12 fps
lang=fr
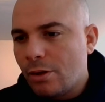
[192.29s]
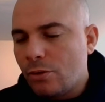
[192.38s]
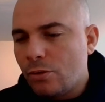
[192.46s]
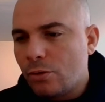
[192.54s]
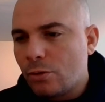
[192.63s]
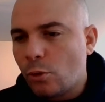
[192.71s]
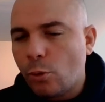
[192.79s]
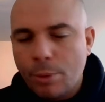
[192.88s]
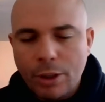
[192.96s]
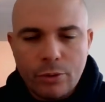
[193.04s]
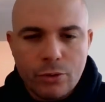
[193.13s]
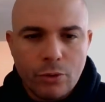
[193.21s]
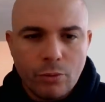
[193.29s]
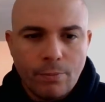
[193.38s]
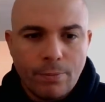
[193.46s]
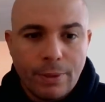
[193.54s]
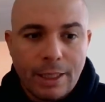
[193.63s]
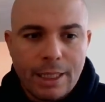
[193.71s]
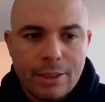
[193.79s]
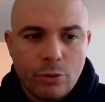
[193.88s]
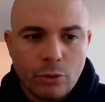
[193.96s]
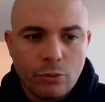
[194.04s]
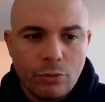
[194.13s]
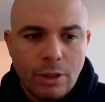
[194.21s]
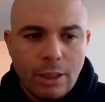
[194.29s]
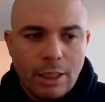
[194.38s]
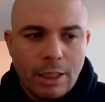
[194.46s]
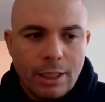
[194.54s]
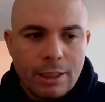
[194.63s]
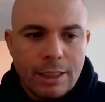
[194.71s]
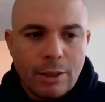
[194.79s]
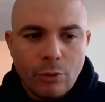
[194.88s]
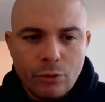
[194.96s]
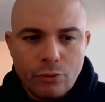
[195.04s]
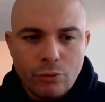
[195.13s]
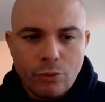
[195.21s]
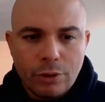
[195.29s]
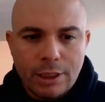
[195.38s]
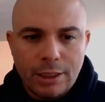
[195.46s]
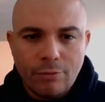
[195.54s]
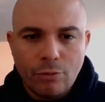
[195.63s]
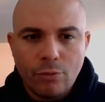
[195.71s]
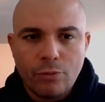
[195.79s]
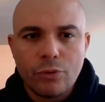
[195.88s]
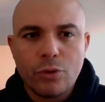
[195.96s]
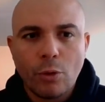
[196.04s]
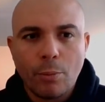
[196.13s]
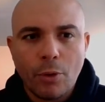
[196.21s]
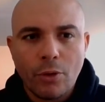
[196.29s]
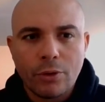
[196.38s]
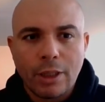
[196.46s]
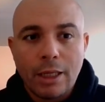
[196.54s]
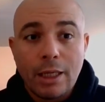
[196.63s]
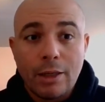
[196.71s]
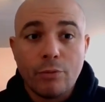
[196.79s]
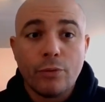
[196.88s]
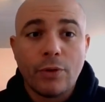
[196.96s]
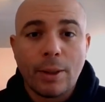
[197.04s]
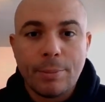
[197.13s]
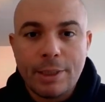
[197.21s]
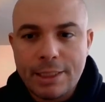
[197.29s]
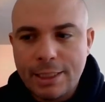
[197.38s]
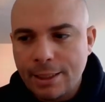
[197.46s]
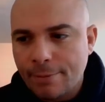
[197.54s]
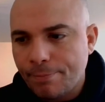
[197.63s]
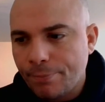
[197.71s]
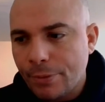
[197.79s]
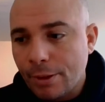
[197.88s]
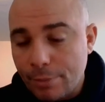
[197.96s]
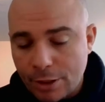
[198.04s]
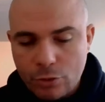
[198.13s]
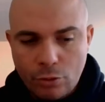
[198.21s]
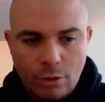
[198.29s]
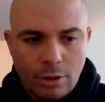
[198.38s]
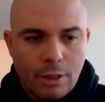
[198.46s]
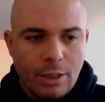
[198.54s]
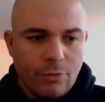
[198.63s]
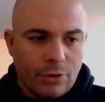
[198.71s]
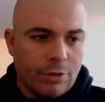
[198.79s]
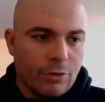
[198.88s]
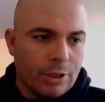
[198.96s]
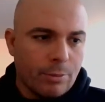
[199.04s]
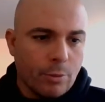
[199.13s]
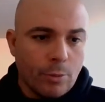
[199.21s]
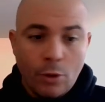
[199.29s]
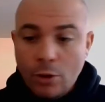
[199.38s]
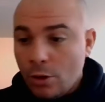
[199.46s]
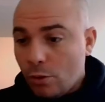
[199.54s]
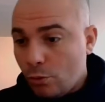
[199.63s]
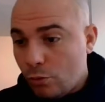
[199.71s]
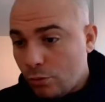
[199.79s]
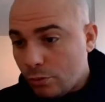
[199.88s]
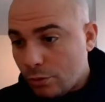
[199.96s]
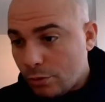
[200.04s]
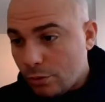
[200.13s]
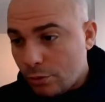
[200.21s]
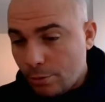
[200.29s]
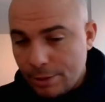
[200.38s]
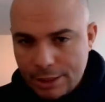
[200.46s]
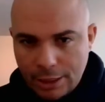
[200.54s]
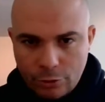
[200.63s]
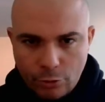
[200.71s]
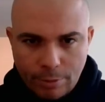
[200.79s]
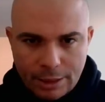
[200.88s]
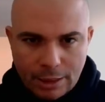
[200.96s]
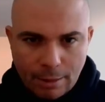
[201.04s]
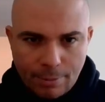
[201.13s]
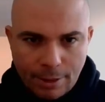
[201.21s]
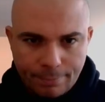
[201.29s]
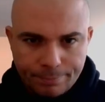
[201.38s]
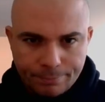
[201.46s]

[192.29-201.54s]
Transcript: une compréhension et surtout des retours qui vont vous surprendre et vous faire plaisir. Bien sûr, il va y avoir des moments où le message ne passera pas.